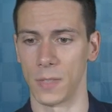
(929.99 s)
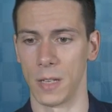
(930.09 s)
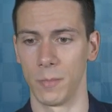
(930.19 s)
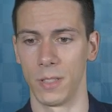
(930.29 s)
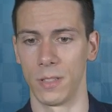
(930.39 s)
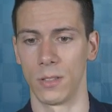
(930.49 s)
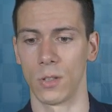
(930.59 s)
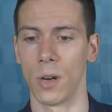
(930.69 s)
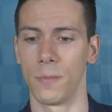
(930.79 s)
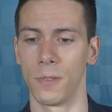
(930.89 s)
haben dieses
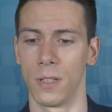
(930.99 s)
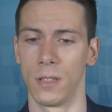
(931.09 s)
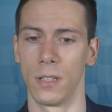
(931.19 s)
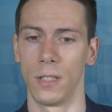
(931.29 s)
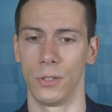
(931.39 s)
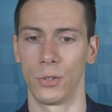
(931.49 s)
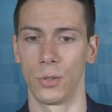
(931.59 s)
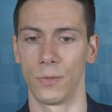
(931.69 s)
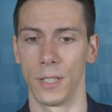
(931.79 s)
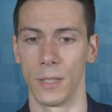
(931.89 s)
Opfer ein Stück
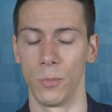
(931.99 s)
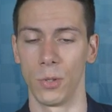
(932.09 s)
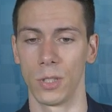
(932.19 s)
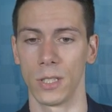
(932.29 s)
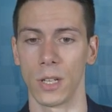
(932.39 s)
weit ermöglicht.